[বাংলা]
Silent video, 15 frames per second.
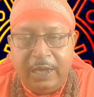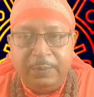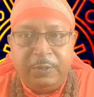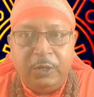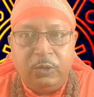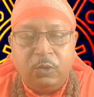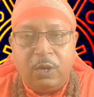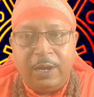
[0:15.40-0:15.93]
এই
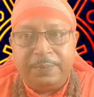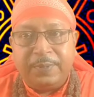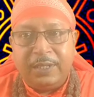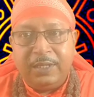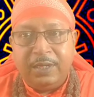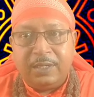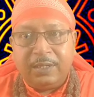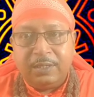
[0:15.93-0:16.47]
ভিডিও
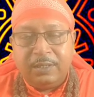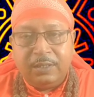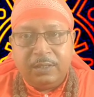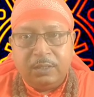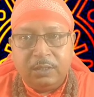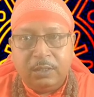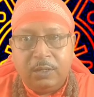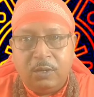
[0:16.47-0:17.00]
আপনাদের
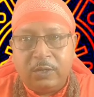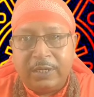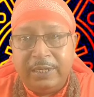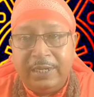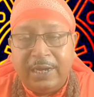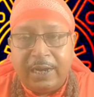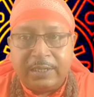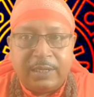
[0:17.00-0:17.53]

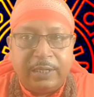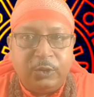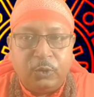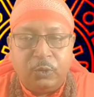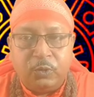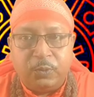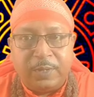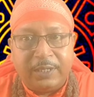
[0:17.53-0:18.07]
লটারি কাটার
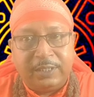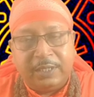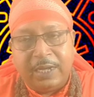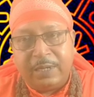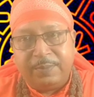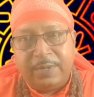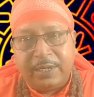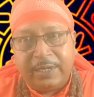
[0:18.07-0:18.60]
জন্য বা
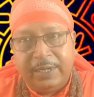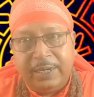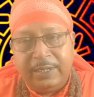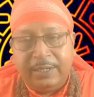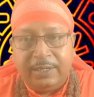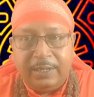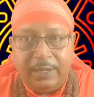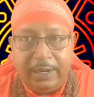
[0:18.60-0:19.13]
শেয়ার
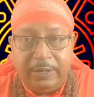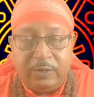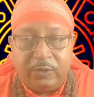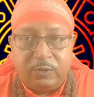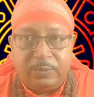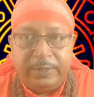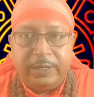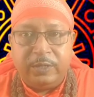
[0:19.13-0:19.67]
মার্কেট এই
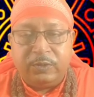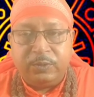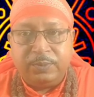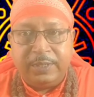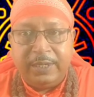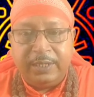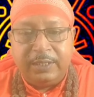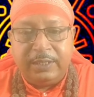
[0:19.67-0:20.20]
রকম এরকম
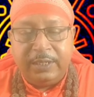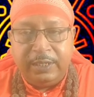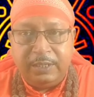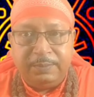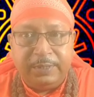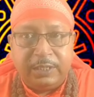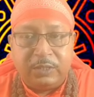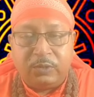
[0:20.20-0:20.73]
ক্ষেত্রে
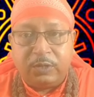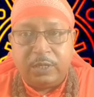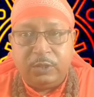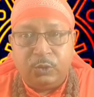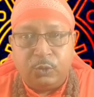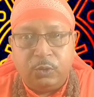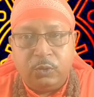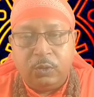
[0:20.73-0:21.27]
ইনভেস্ট
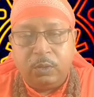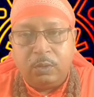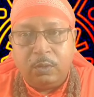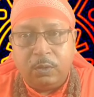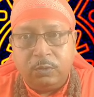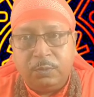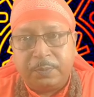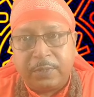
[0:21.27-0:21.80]
করার জন্য
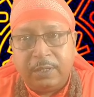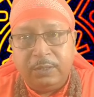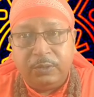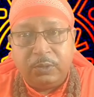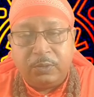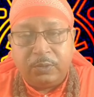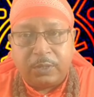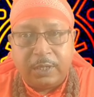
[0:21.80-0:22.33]

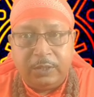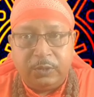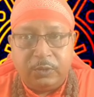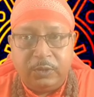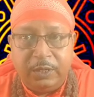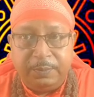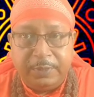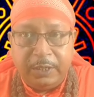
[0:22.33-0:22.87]
অনুপ্রাণিত করার
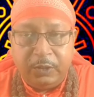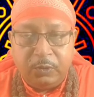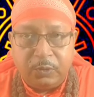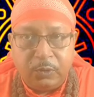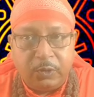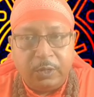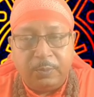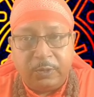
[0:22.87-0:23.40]
জন্য এই ভিডিও
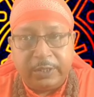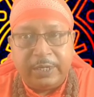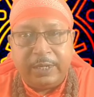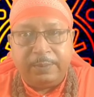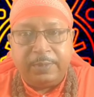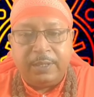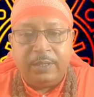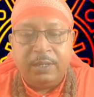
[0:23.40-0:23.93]
নয় মনে
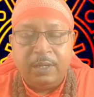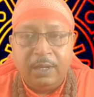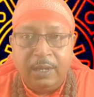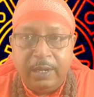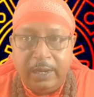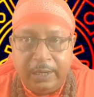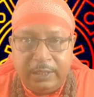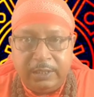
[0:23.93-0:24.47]
রাখবেন
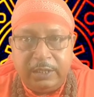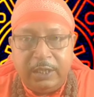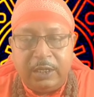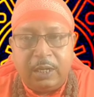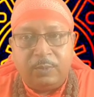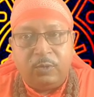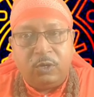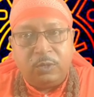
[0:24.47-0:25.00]
একটি
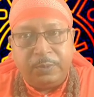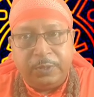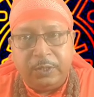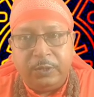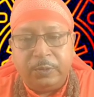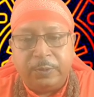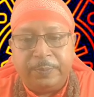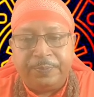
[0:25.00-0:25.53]
শিক্ষামূলক
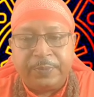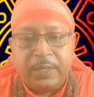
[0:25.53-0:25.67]
ভিডিও